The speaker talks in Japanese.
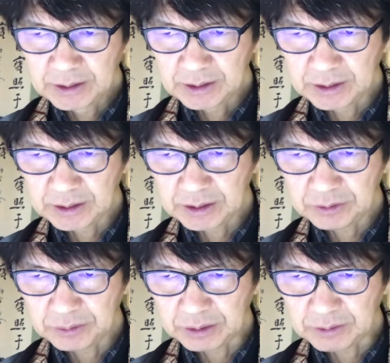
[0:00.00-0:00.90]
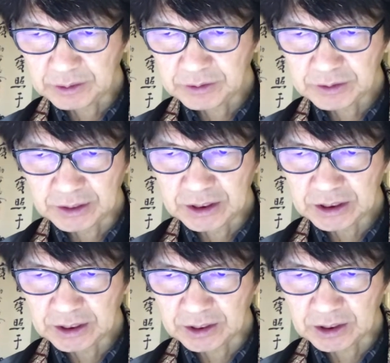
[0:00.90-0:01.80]
一1人はですね
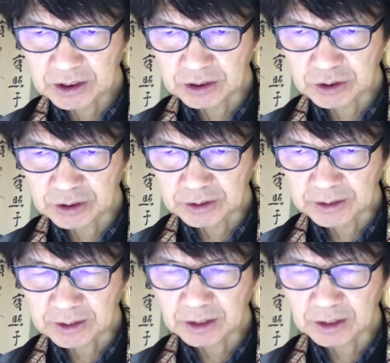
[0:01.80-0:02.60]
石田ら出身でカ